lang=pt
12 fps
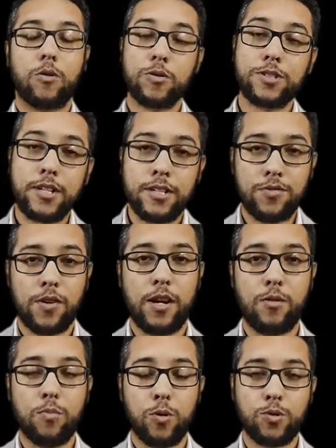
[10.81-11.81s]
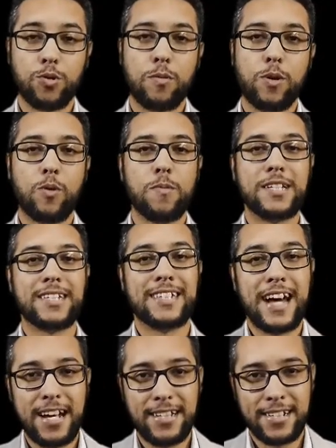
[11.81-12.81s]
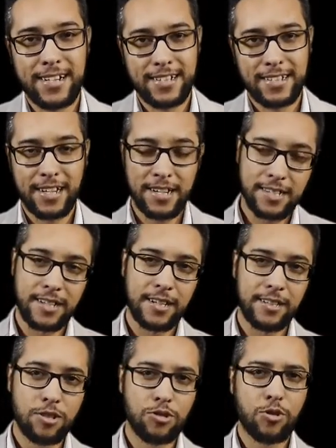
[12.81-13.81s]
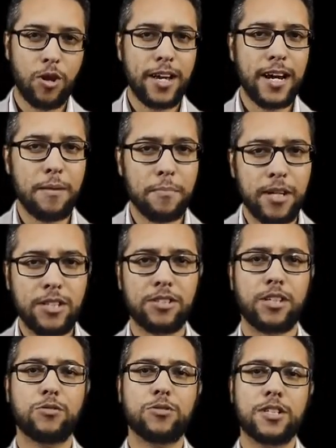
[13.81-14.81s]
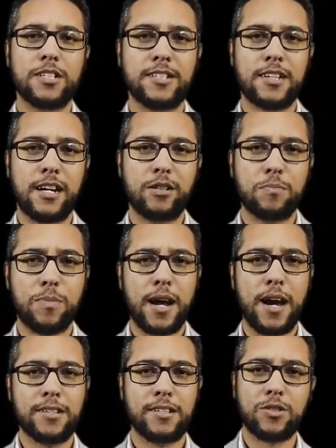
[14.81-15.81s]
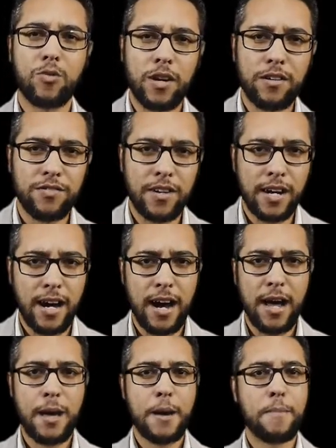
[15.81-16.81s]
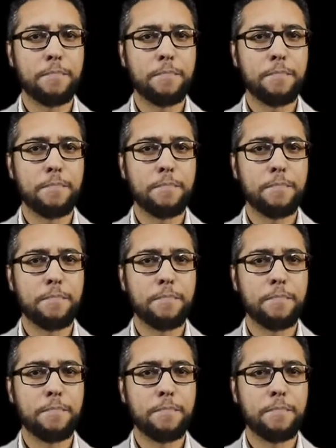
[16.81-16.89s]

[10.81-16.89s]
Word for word: Eu gostaria de falar um pouco sobre algumas táticas que a esquerda historicamente tem utilizado para desqualificar,